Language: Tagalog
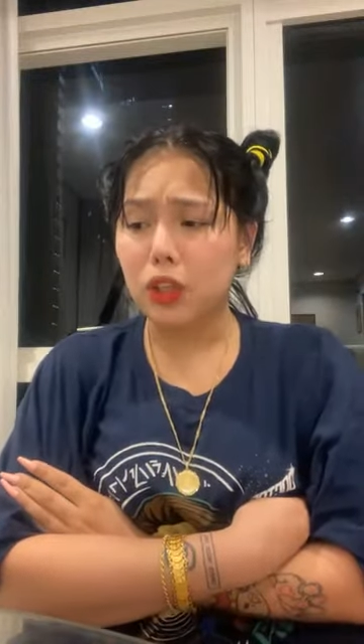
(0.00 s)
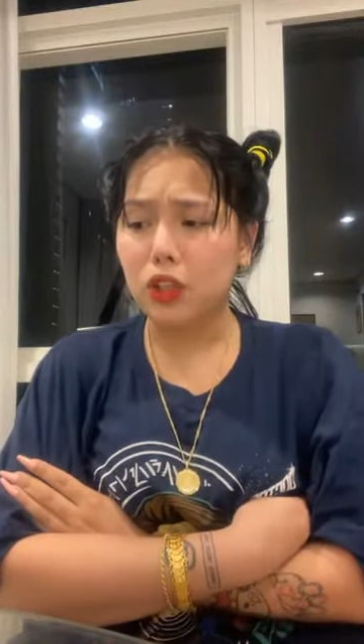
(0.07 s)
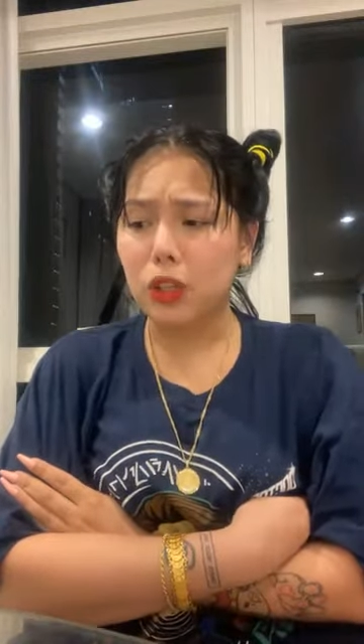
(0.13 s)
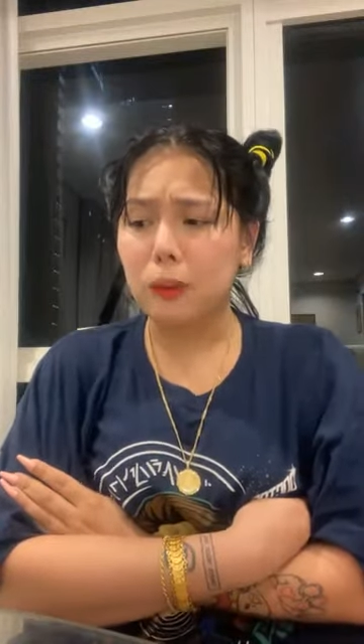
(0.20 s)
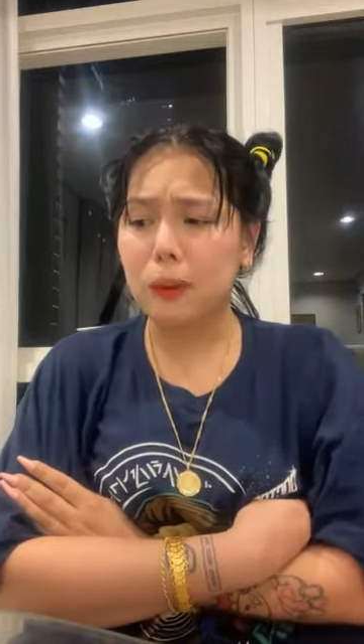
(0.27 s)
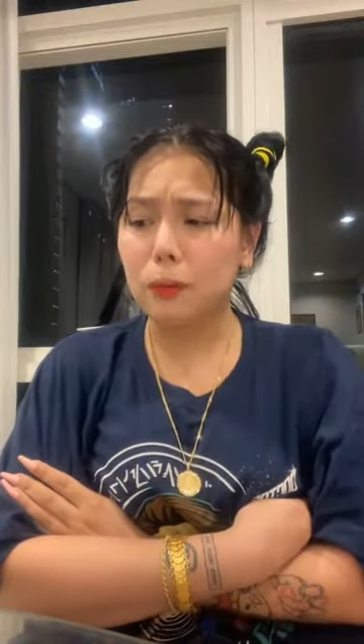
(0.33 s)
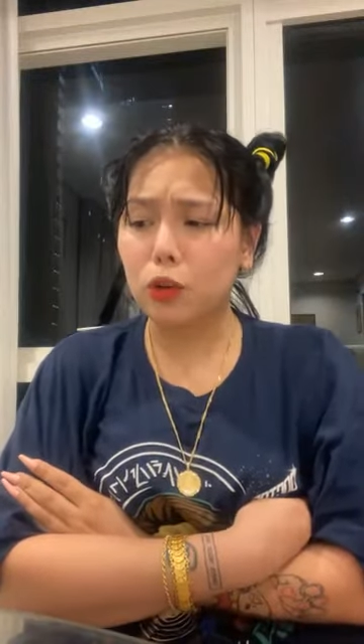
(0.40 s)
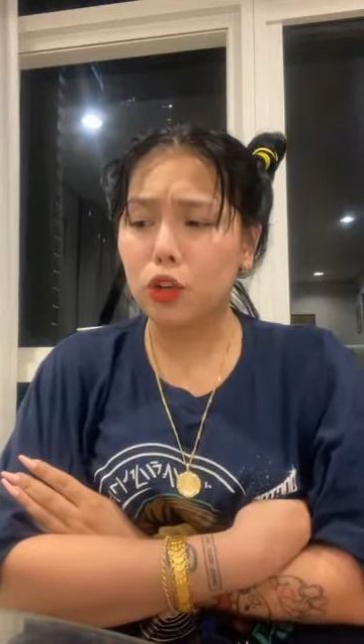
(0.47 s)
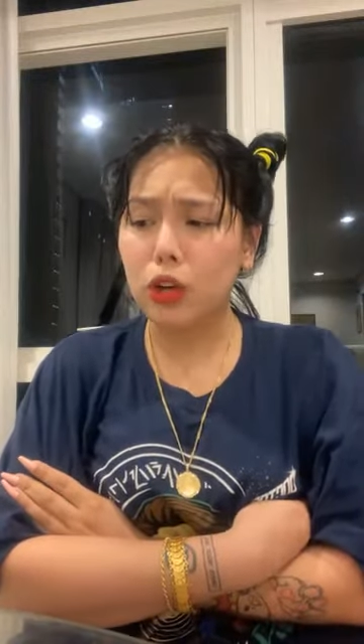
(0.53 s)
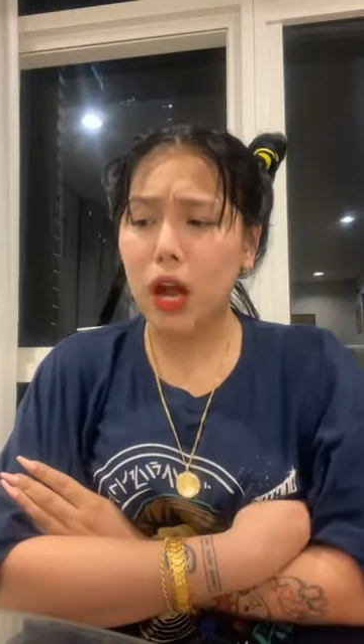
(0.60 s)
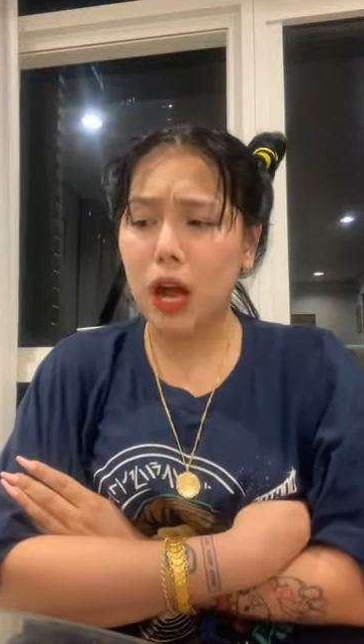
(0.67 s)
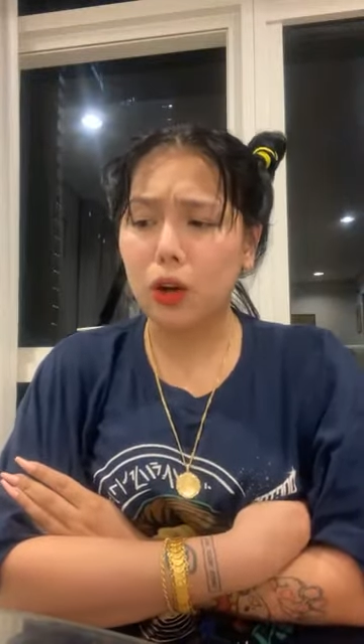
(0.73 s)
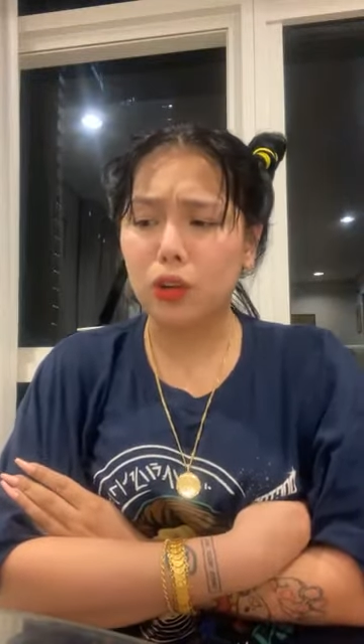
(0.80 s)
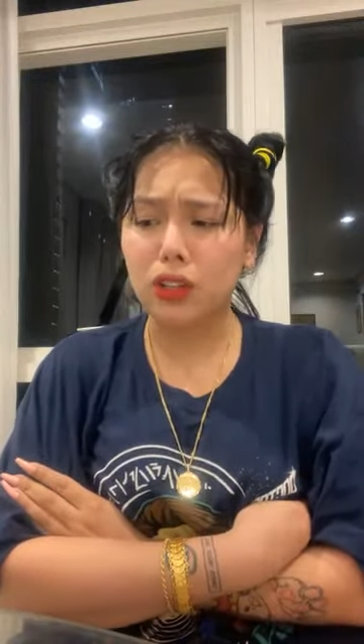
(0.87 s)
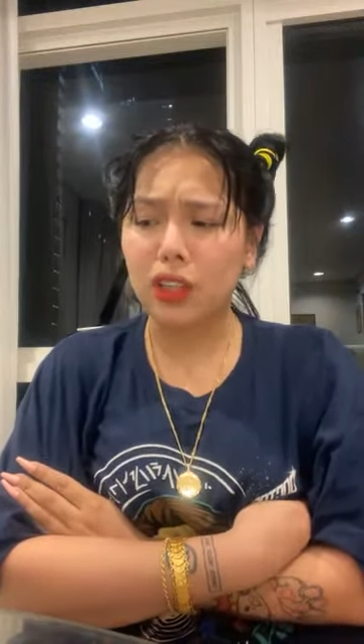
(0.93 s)
Siyempre, puro
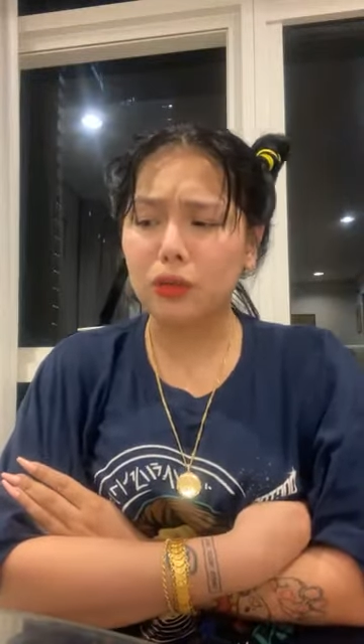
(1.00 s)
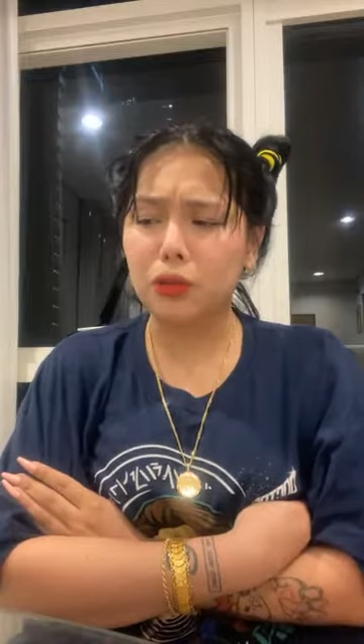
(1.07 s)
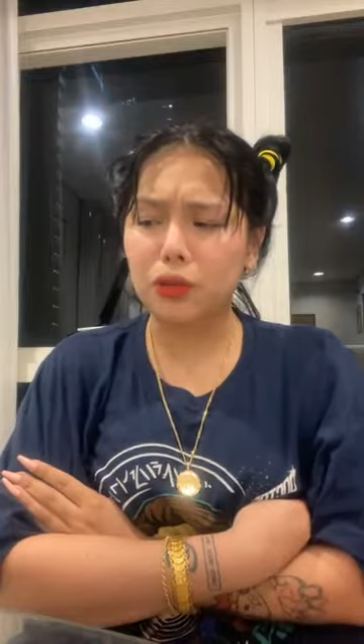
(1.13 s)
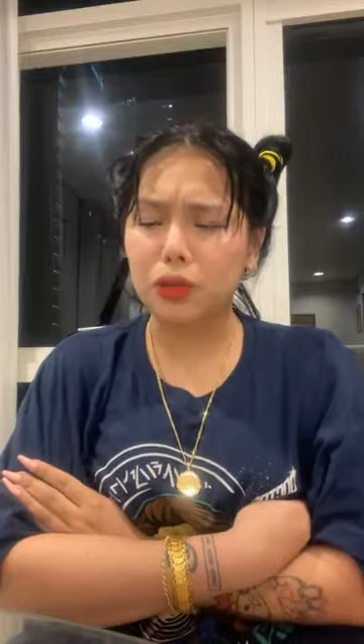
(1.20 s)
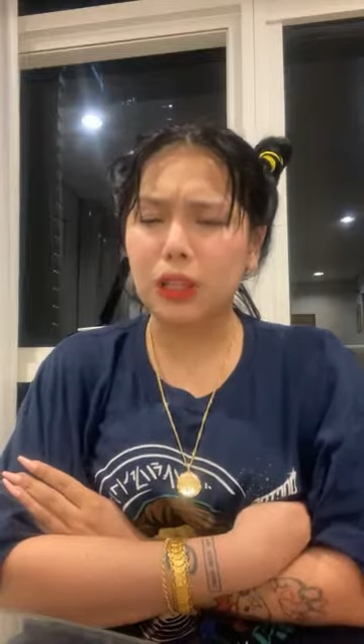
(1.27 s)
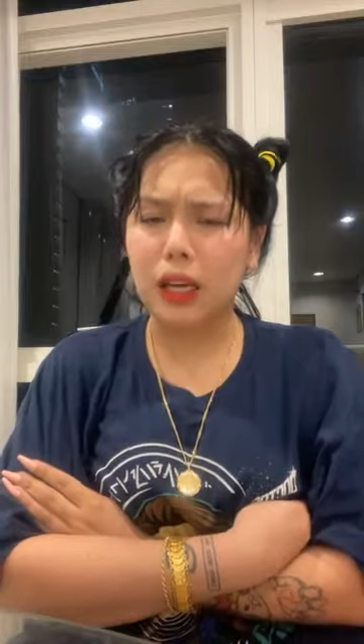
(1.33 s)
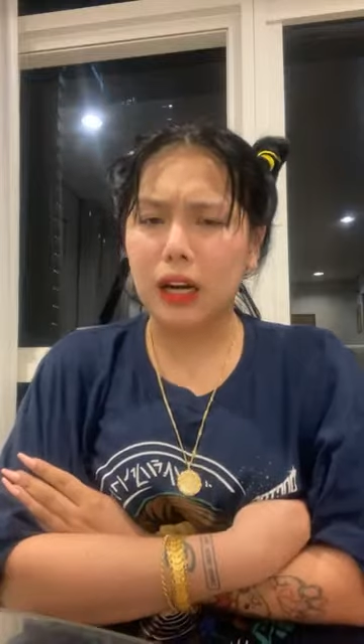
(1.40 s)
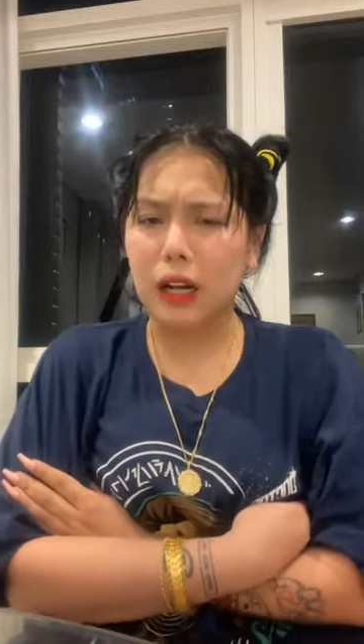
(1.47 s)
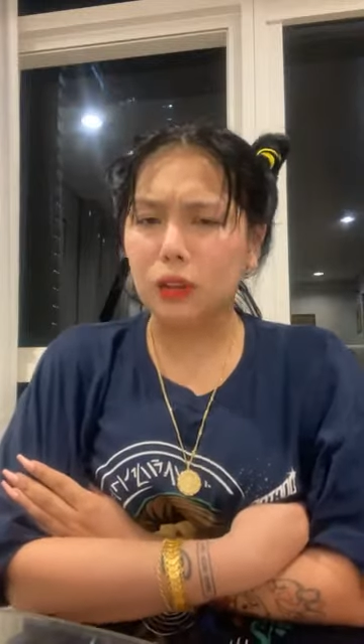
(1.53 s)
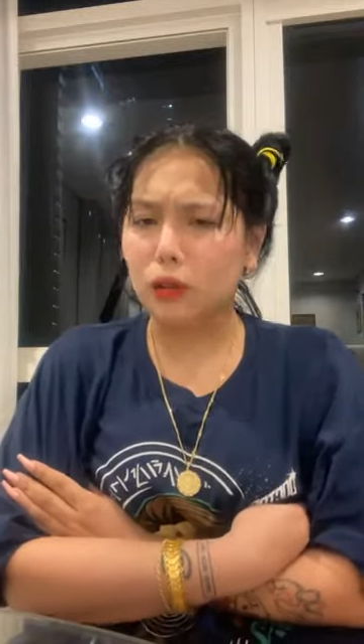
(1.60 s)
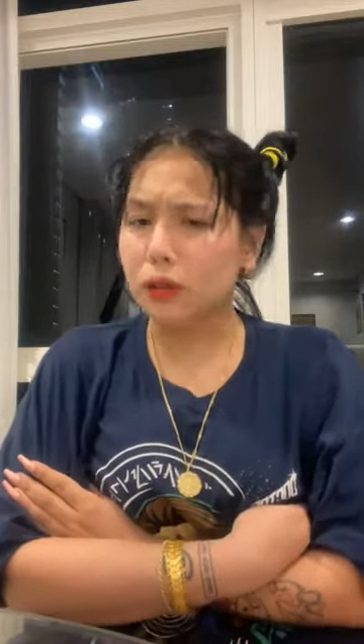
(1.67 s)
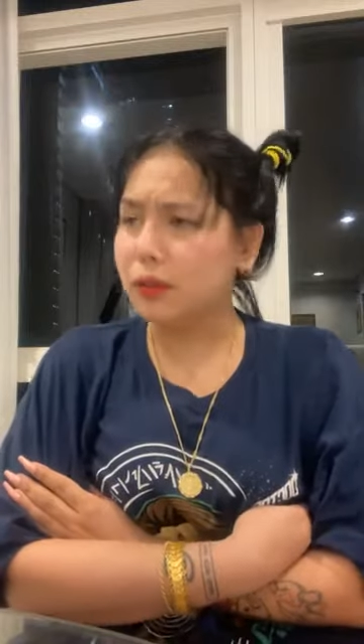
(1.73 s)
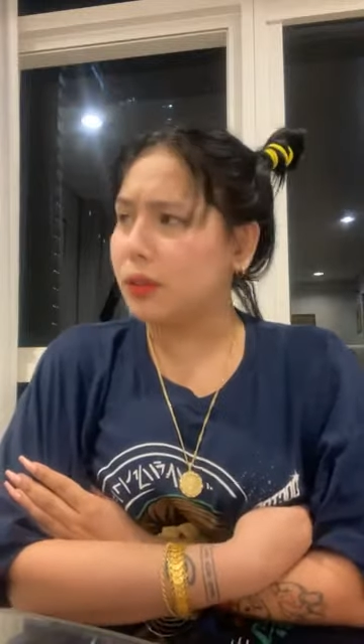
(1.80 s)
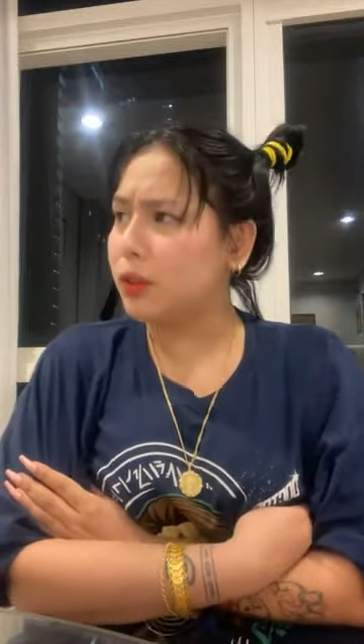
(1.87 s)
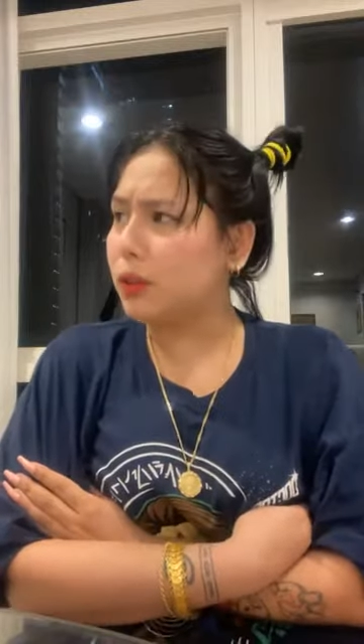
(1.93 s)
na ako iyak nung nakaraan
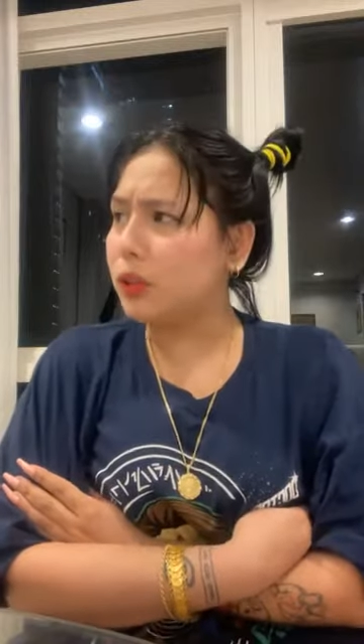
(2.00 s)
kong video.